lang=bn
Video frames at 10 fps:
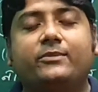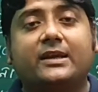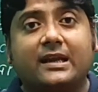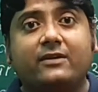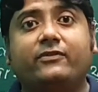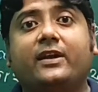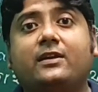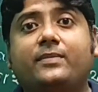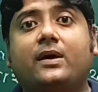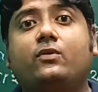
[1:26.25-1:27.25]
বিজ্ঞানী
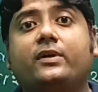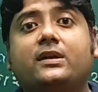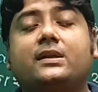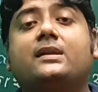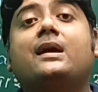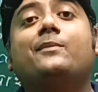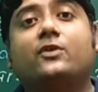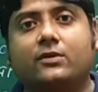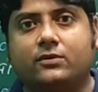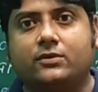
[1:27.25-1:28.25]
ভেন বা ওয়েন এর
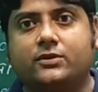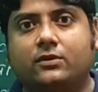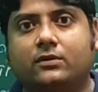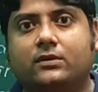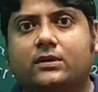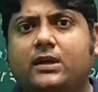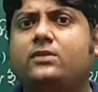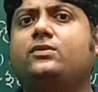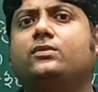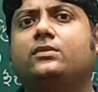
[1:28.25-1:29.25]
নামকরণ করেছিল
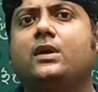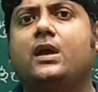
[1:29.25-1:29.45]
কিন্তু